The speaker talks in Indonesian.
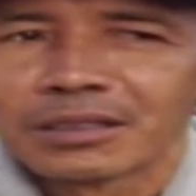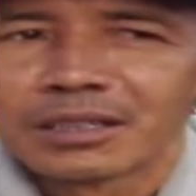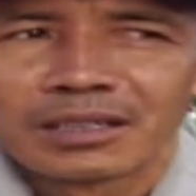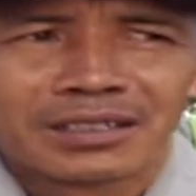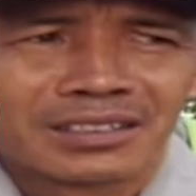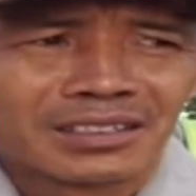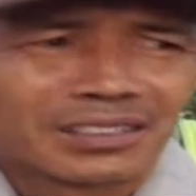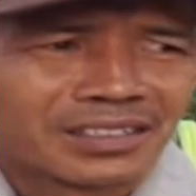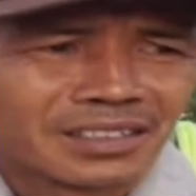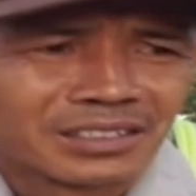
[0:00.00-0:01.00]
Ya
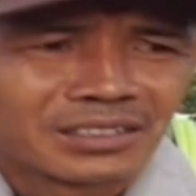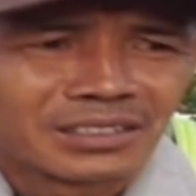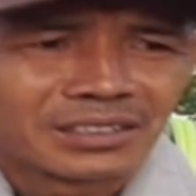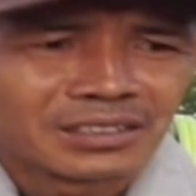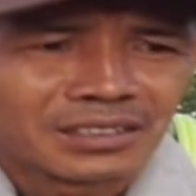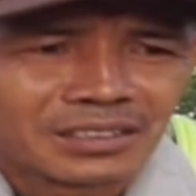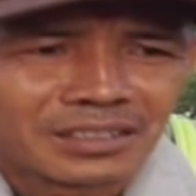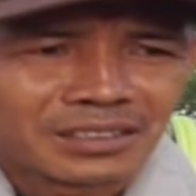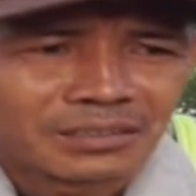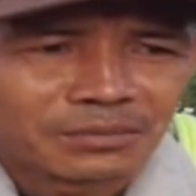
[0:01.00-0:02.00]
dari
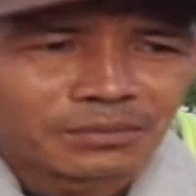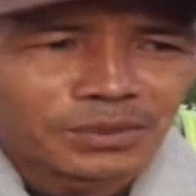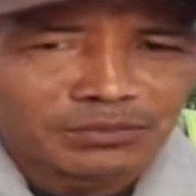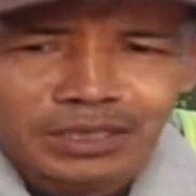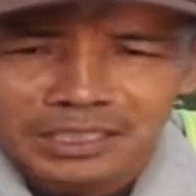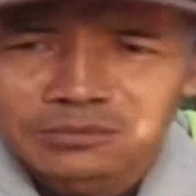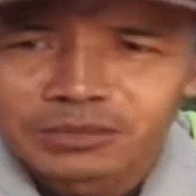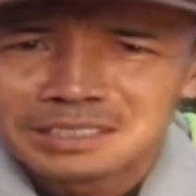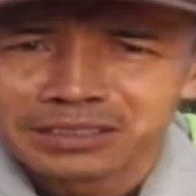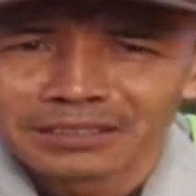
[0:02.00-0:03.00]
pas
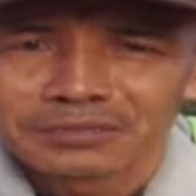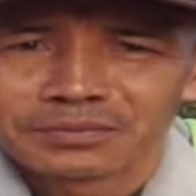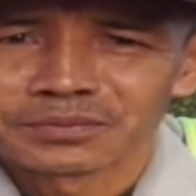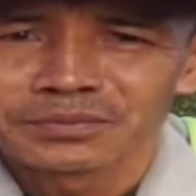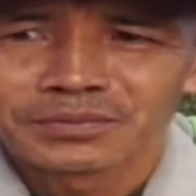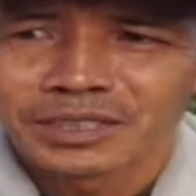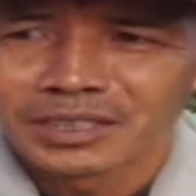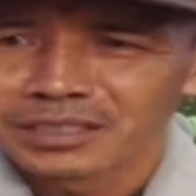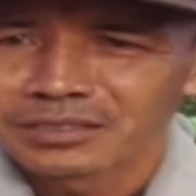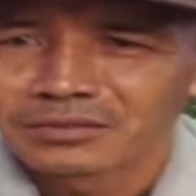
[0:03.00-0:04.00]
maghriban. Pas maghriban. Ya?
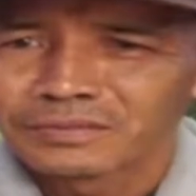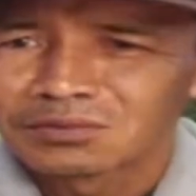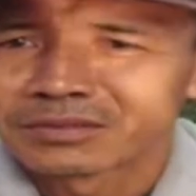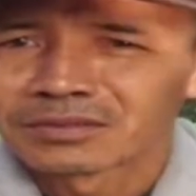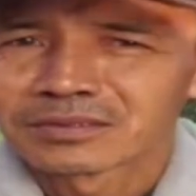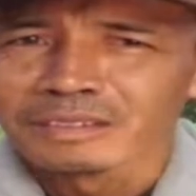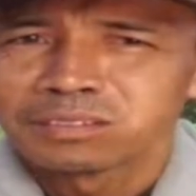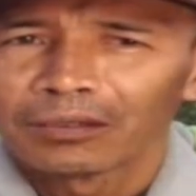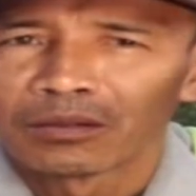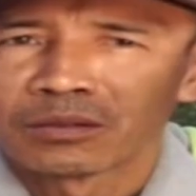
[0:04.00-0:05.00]
Uh. Itu
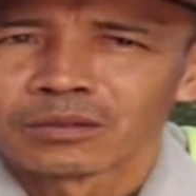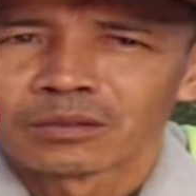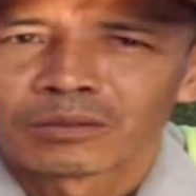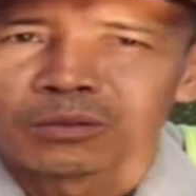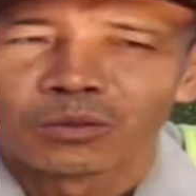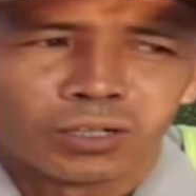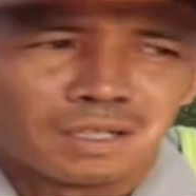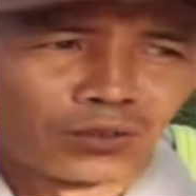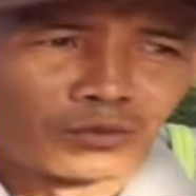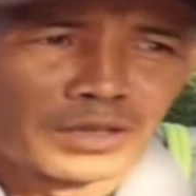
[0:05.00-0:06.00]
hujan besar atau gimana pak?
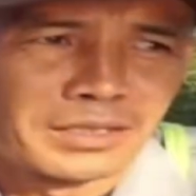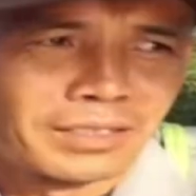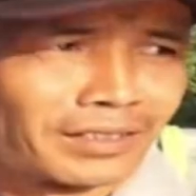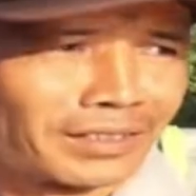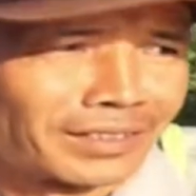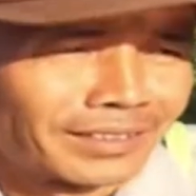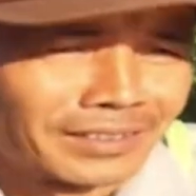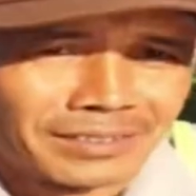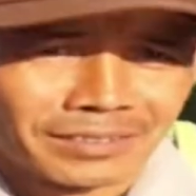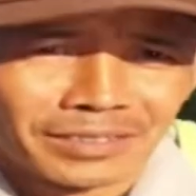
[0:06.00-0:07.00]
Wah lumayan lah.
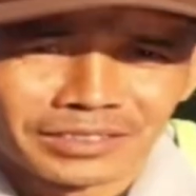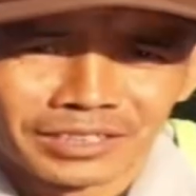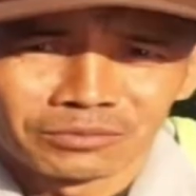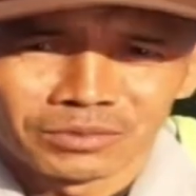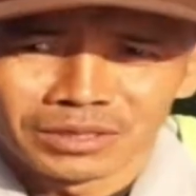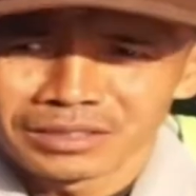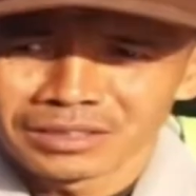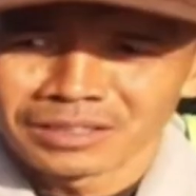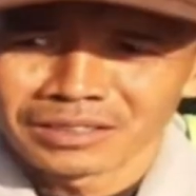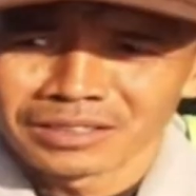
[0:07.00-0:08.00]
Ditambah
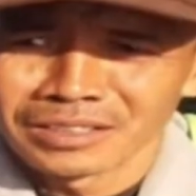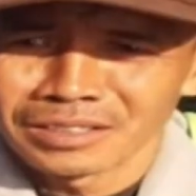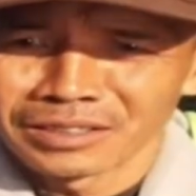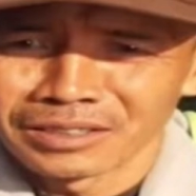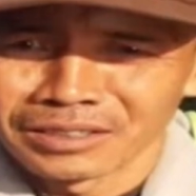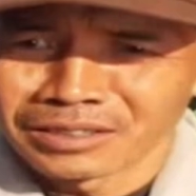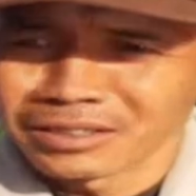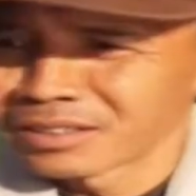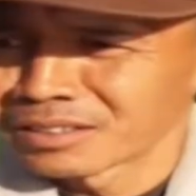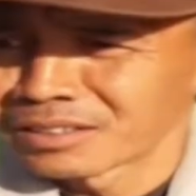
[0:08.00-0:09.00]
dengar-dengar
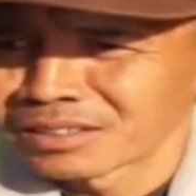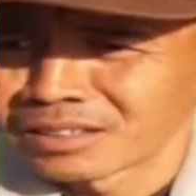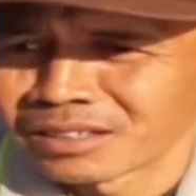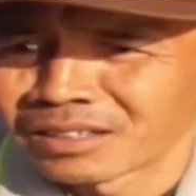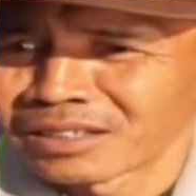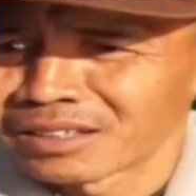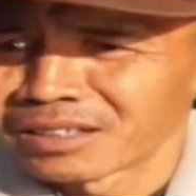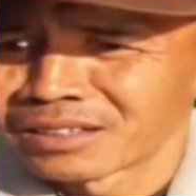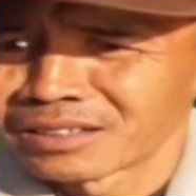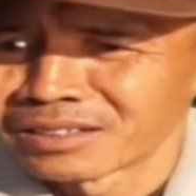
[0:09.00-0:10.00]

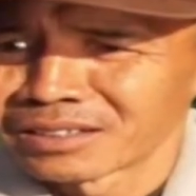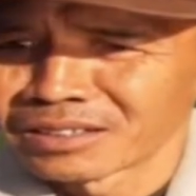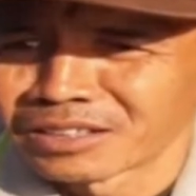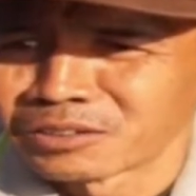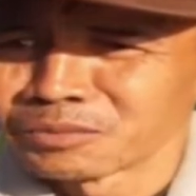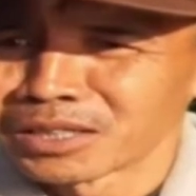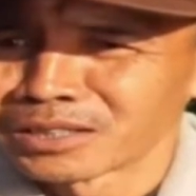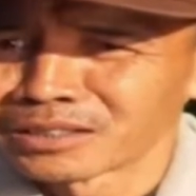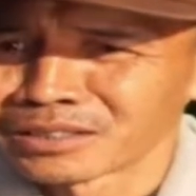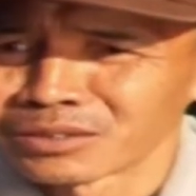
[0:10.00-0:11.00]
Eh,
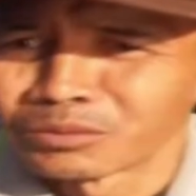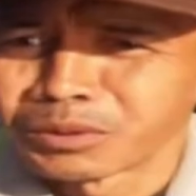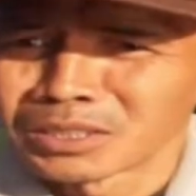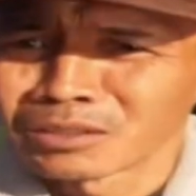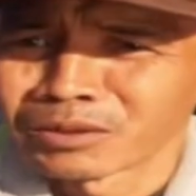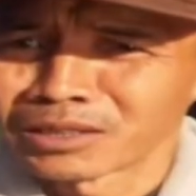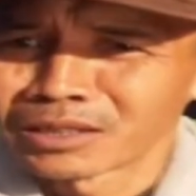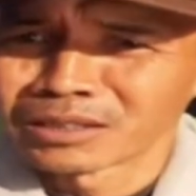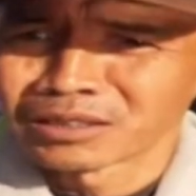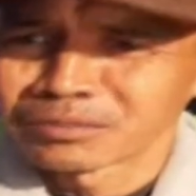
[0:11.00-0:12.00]
kiriman, uh, tuh banjir
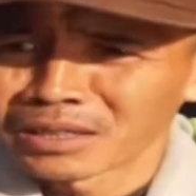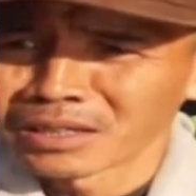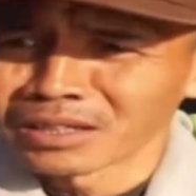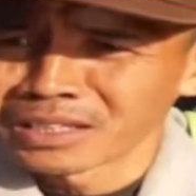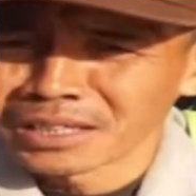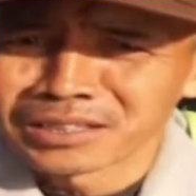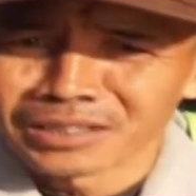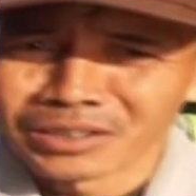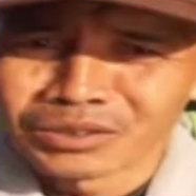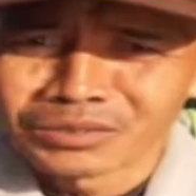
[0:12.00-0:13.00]
bandang ya, hmm,
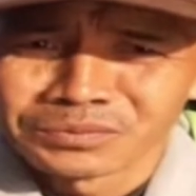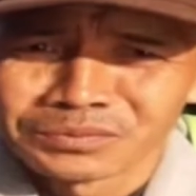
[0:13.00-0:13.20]
gitu.